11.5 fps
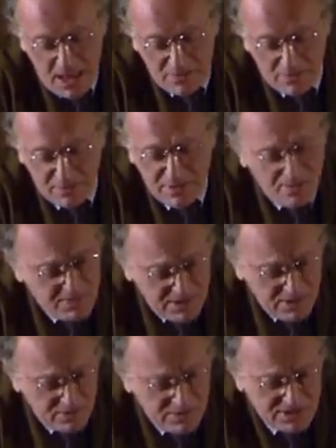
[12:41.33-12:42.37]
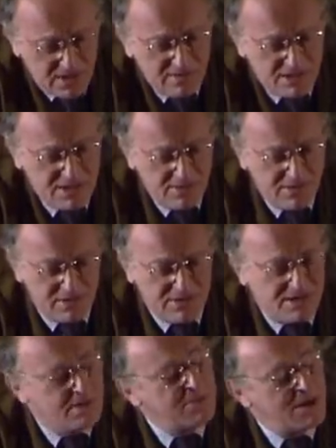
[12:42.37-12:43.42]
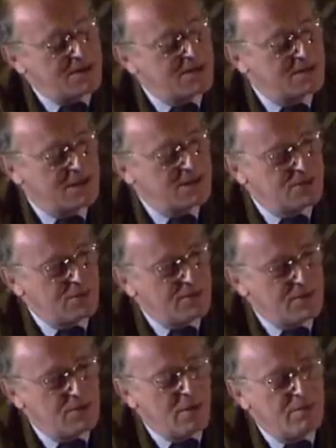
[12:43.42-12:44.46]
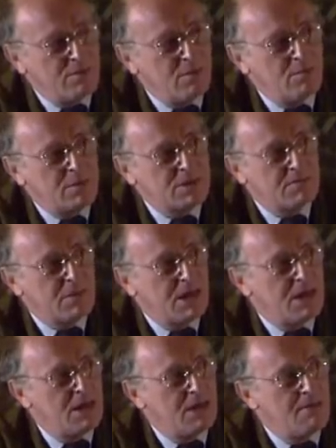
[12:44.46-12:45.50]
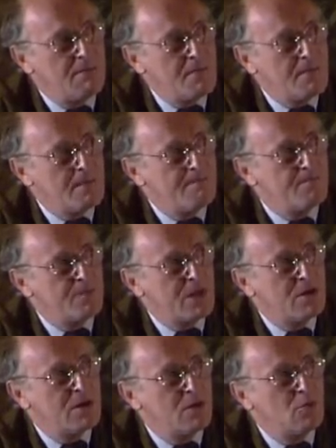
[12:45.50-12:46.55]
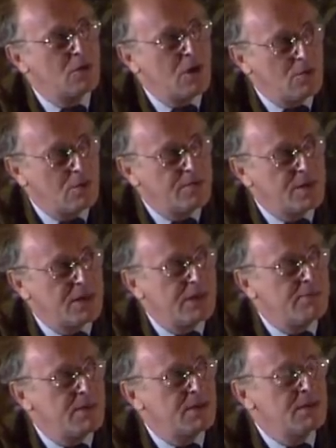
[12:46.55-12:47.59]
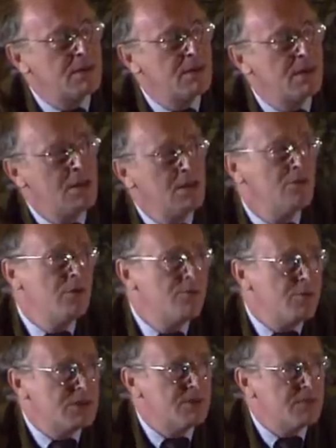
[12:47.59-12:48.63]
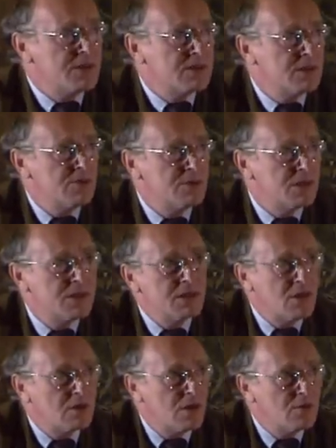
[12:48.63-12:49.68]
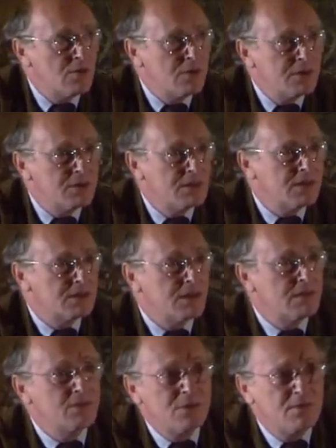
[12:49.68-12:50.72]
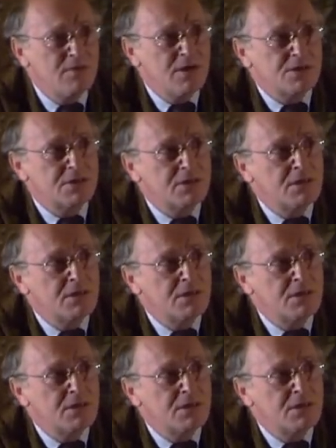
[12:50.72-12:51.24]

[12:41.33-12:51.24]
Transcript: Но вот там были люди со, самых разнообразных сословий. Главным образом э, э, уголовный элемент – ну и просто простые люди, какие-то алкоголики и так далее. Ну, неважно.